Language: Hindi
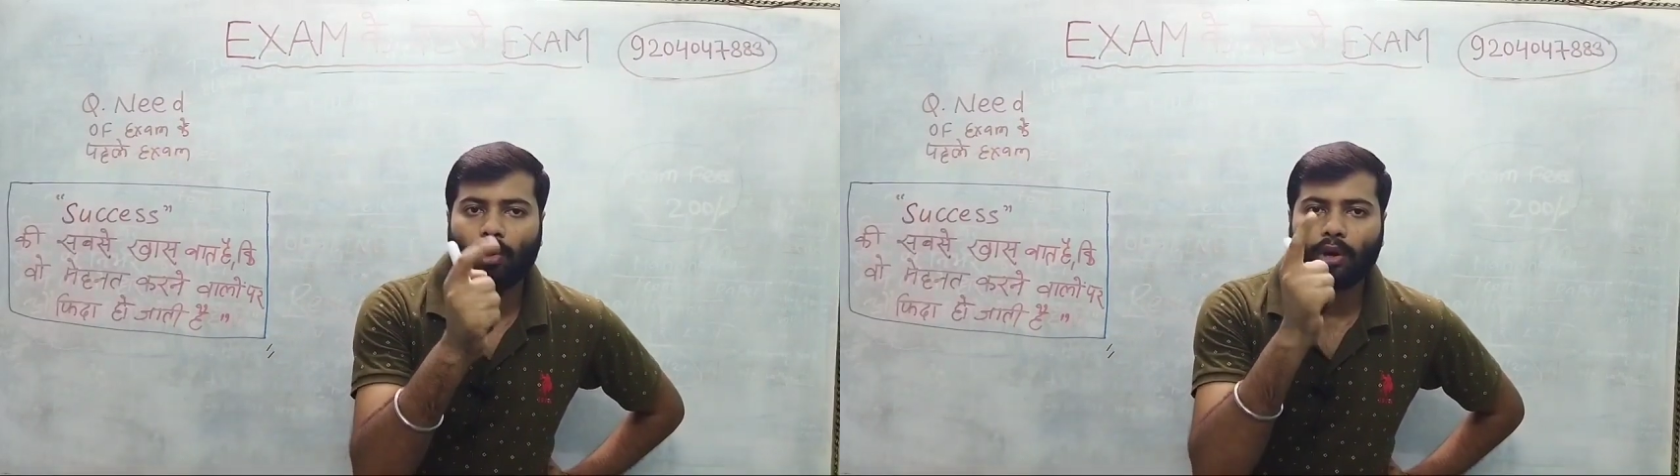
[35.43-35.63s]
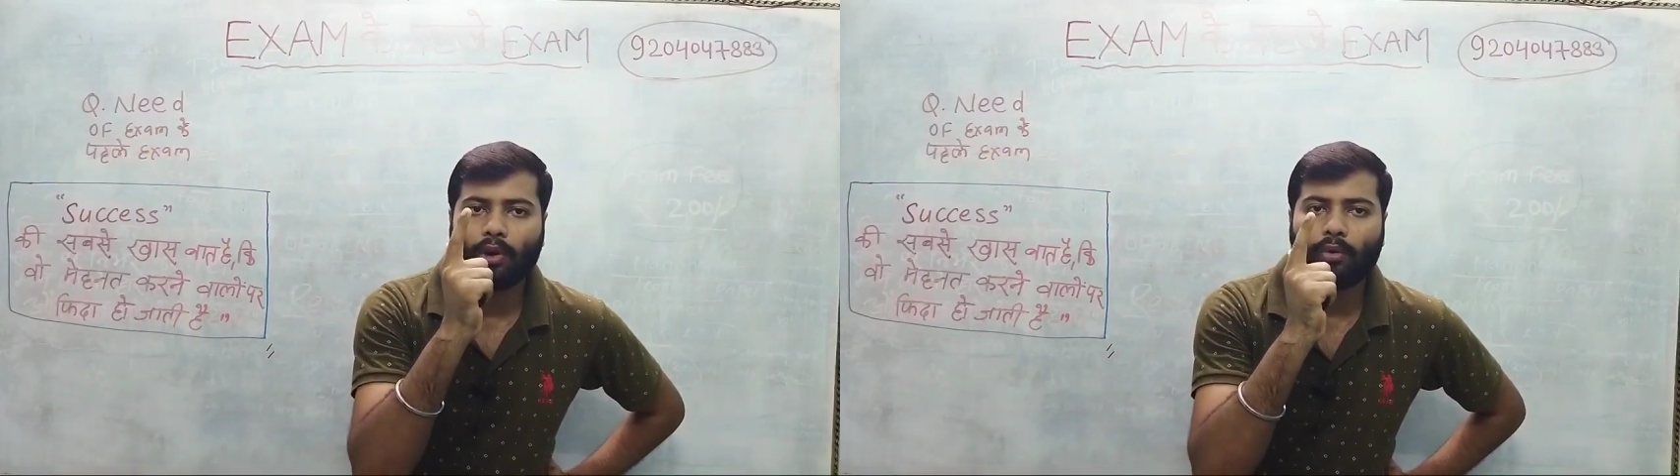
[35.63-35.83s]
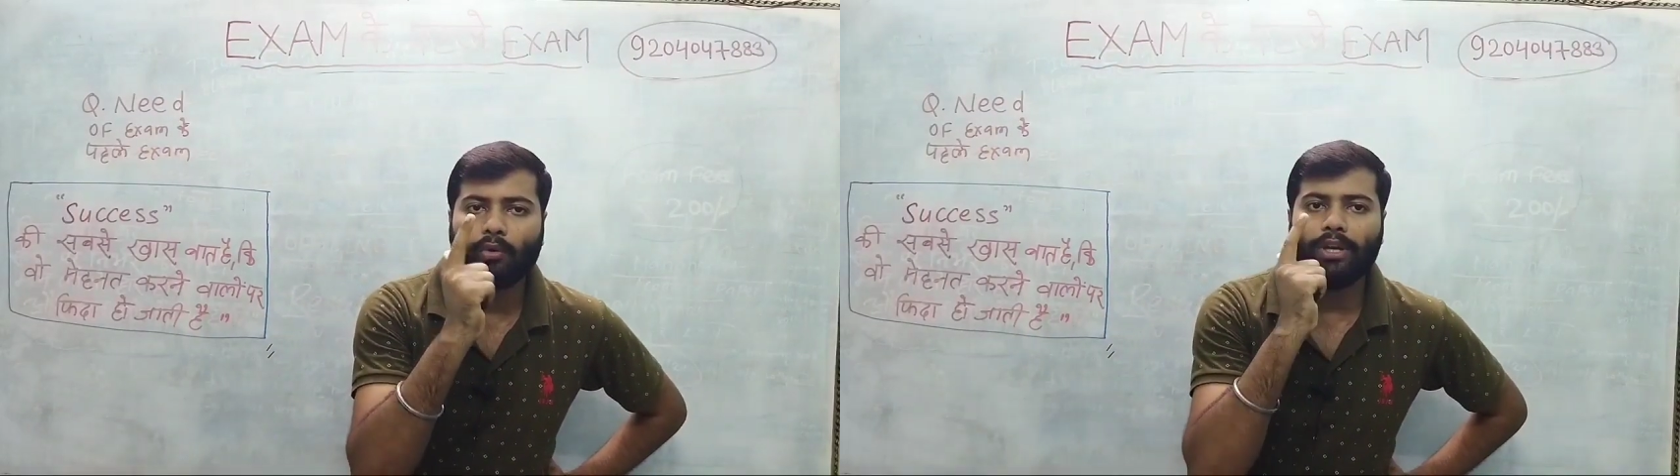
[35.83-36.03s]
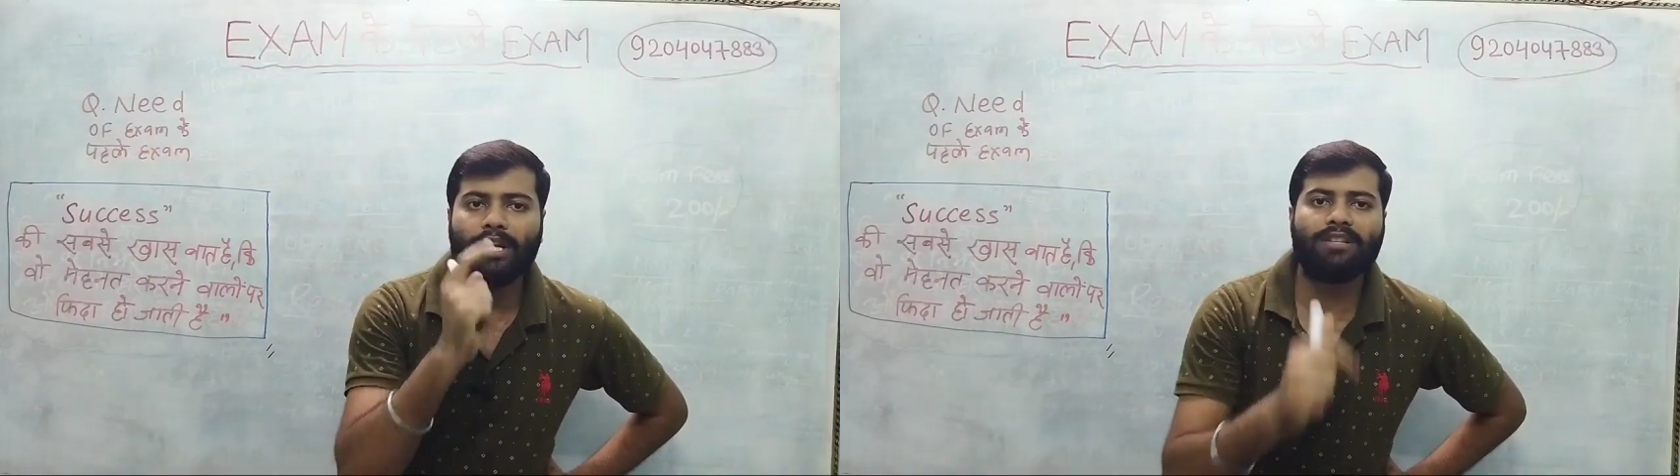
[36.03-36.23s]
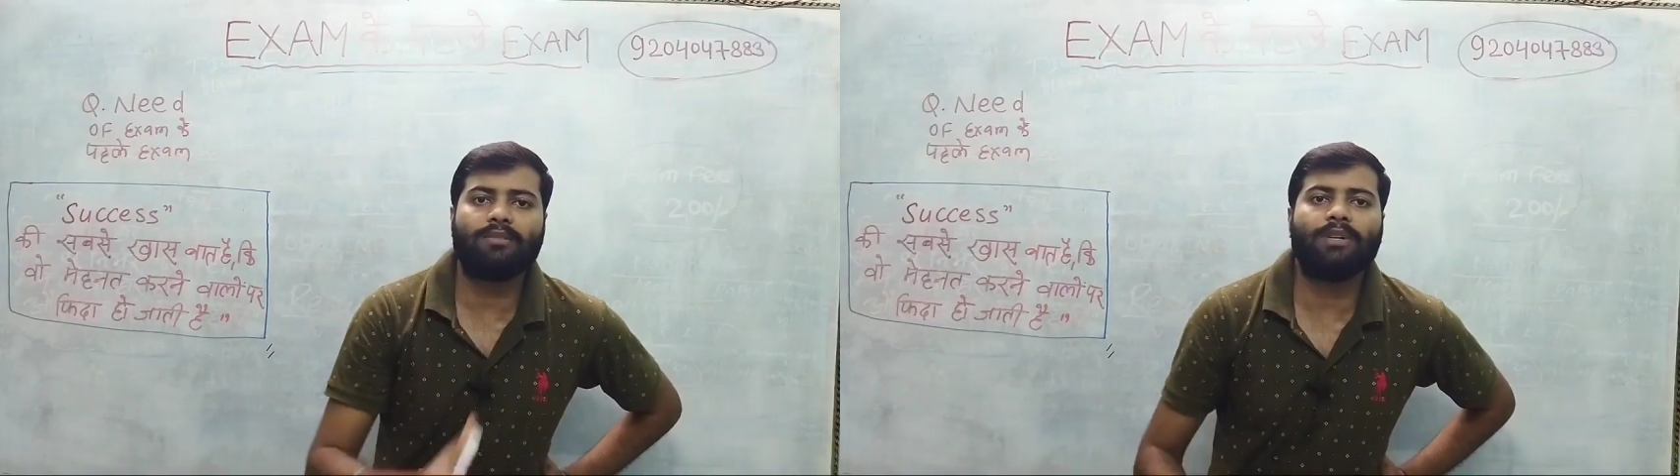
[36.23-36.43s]
और कोई
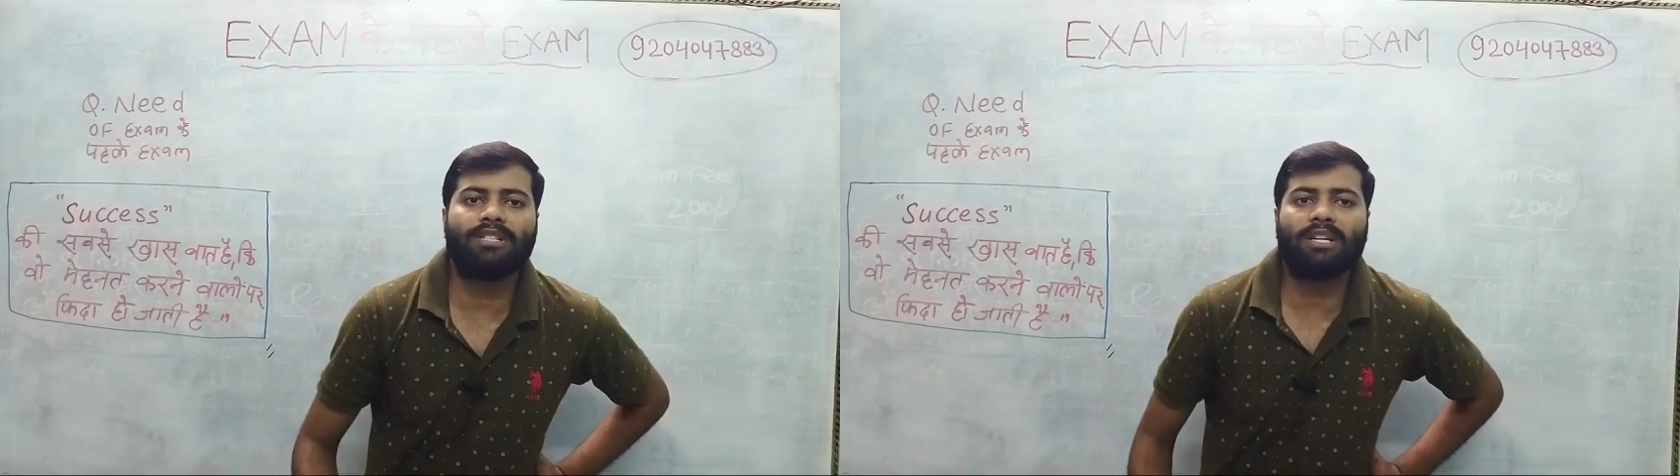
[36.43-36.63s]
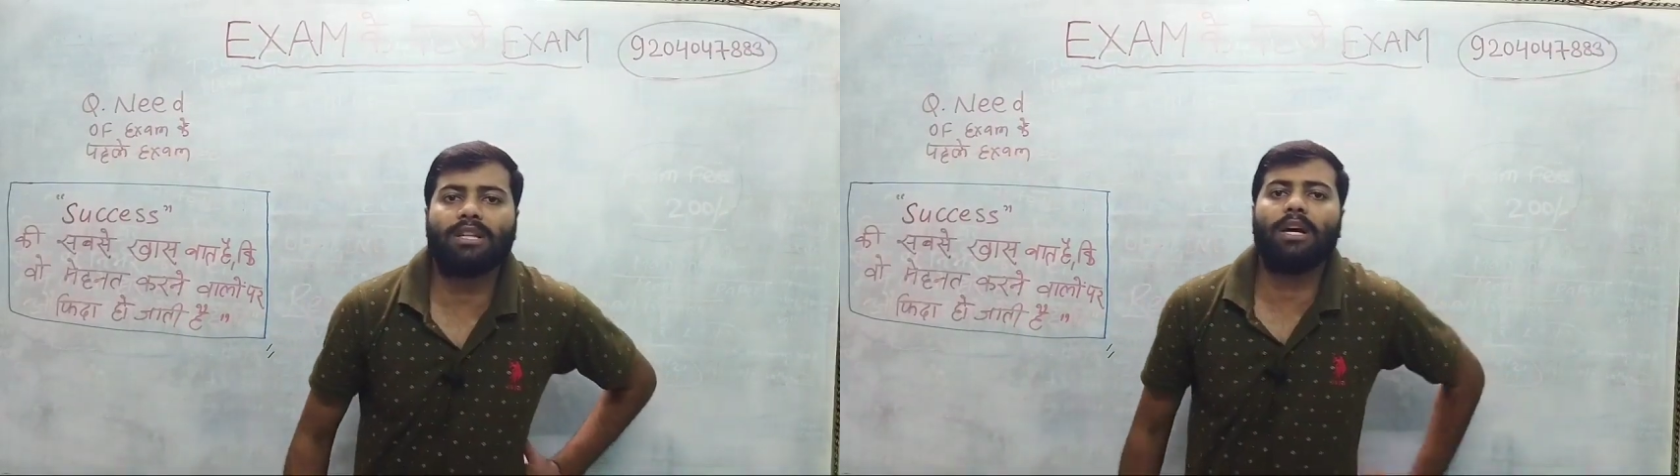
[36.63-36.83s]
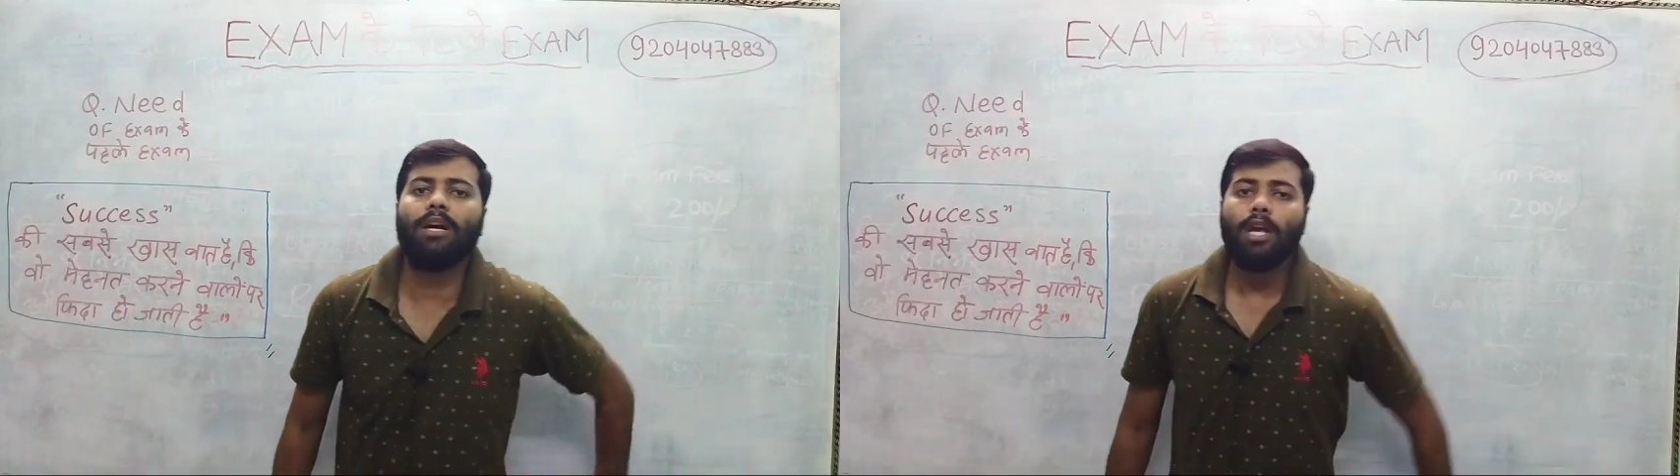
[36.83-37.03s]
नहीं समझ सकता